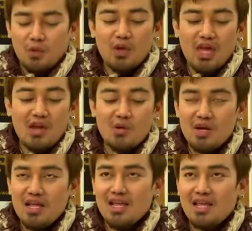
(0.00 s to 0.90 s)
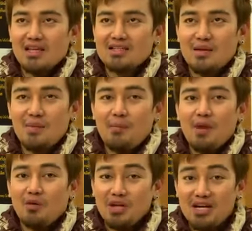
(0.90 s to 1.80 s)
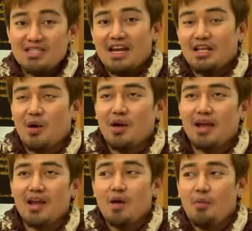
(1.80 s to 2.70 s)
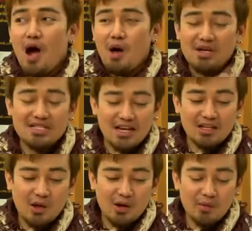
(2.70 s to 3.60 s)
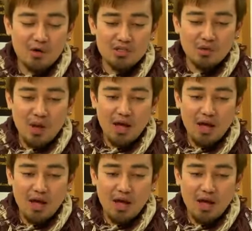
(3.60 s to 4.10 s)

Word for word: โอเคดูดีสำหรับเราที่เคยใส่ในตอนนั้นพอเอามาใส่ในตอนนั้นมันรู้สึก